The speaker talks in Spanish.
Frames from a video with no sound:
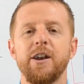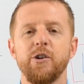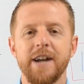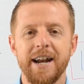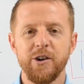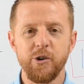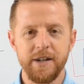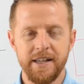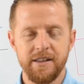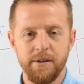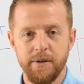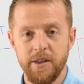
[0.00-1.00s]
a lograr con
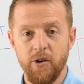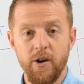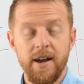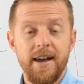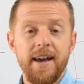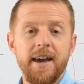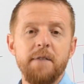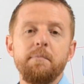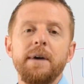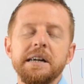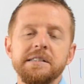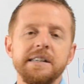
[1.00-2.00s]
este vídeo?
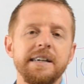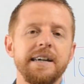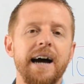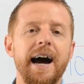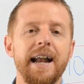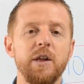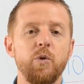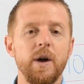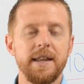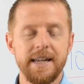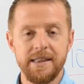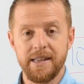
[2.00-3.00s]
En base al
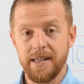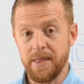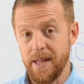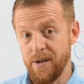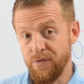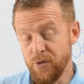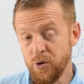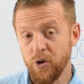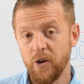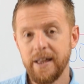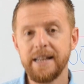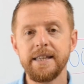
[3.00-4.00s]
cuadrante del
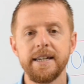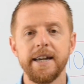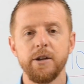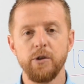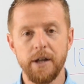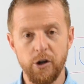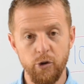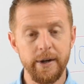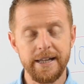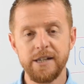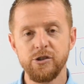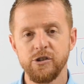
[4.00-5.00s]
flujo del dinero de
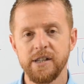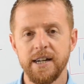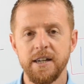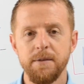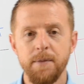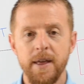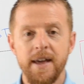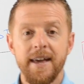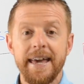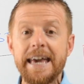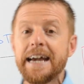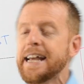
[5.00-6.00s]
Robert Kiyosaki,
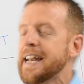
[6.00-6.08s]
he